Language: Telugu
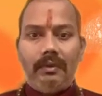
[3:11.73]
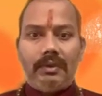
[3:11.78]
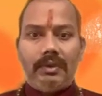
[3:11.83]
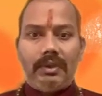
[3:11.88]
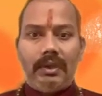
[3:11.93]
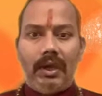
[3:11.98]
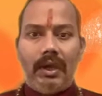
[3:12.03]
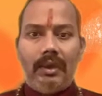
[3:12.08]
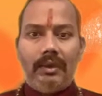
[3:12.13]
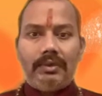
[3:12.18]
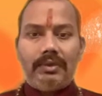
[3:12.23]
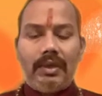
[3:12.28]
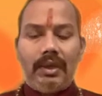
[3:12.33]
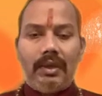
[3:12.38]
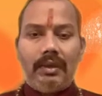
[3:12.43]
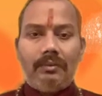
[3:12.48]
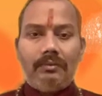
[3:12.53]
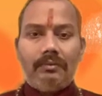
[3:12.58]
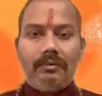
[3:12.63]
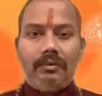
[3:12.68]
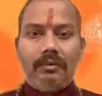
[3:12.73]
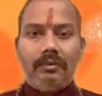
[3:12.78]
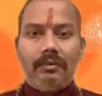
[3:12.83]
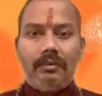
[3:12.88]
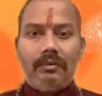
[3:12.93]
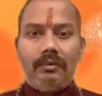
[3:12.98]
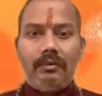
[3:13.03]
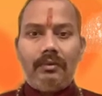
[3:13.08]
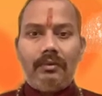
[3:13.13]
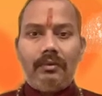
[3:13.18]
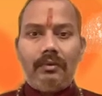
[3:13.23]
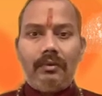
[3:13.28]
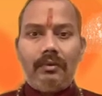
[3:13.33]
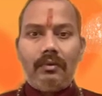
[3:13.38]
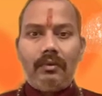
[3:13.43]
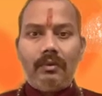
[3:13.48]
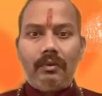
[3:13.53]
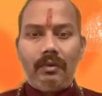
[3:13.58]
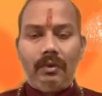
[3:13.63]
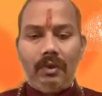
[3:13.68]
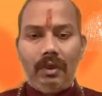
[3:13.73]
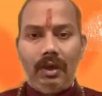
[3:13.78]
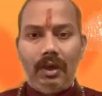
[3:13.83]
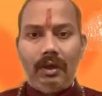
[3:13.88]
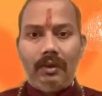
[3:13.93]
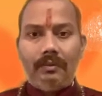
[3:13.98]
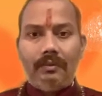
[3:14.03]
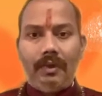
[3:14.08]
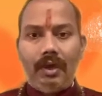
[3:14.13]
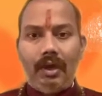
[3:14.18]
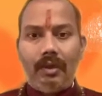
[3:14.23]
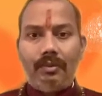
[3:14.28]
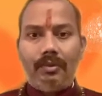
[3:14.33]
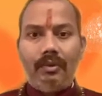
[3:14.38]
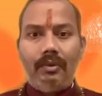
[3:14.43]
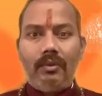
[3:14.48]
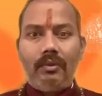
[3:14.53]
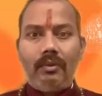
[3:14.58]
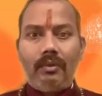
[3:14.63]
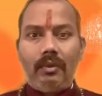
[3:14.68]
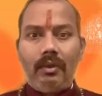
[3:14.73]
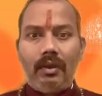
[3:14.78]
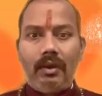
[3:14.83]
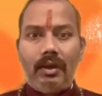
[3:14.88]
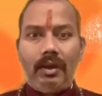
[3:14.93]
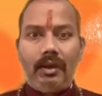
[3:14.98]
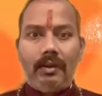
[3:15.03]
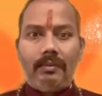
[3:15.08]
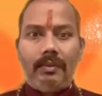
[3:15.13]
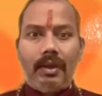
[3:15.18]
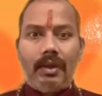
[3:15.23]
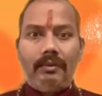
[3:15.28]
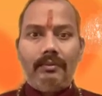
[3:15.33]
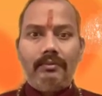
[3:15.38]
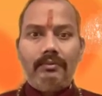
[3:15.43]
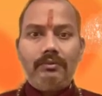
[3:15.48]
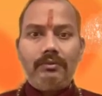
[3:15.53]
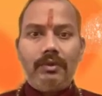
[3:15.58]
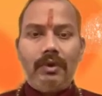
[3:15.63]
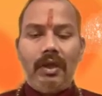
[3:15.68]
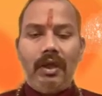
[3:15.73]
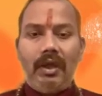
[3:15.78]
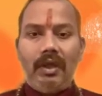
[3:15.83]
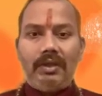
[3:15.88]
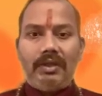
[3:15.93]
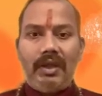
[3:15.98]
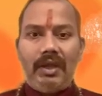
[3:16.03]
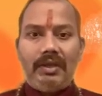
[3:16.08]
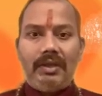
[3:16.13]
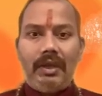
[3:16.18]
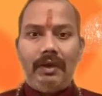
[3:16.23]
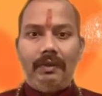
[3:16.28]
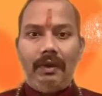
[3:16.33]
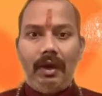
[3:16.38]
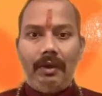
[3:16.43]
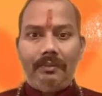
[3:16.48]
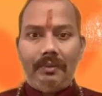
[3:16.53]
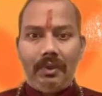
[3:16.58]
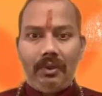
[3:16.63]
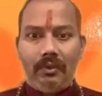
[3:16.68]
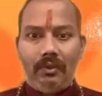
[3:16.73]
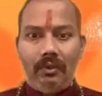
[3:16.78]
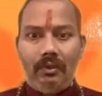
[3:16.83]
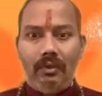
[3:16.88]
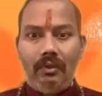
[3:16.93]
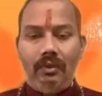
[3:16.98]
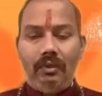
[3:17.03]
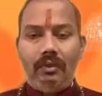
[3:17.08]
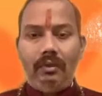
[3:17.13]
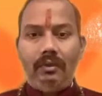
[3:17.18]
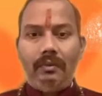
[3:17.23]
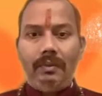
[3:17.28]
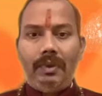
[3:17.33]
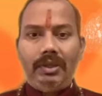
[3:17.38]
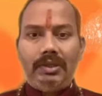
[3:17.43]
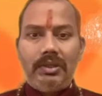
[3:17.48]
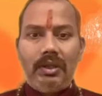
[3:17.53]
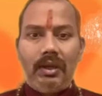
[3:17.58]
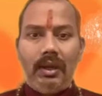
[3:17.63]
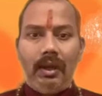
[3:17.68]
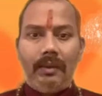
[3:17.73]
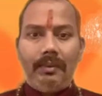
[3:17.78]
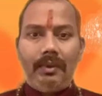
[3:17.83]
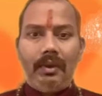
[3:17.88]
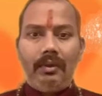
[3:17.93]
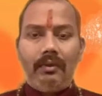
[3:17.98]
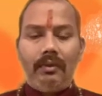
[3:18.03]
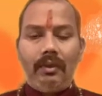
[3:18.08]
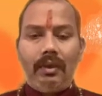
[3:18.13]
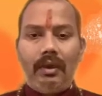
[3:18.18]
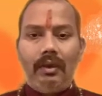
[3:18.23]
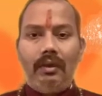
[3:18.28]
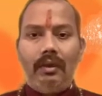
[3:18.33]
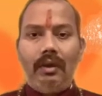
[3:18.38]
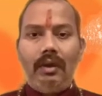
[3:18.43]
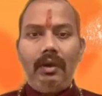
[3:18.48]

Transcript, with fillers: స్థానచలనం గృహ మార్పు గృహ నిర్మాణం చేసే వ్యాపారంలో మంచి లాభాలు కూడా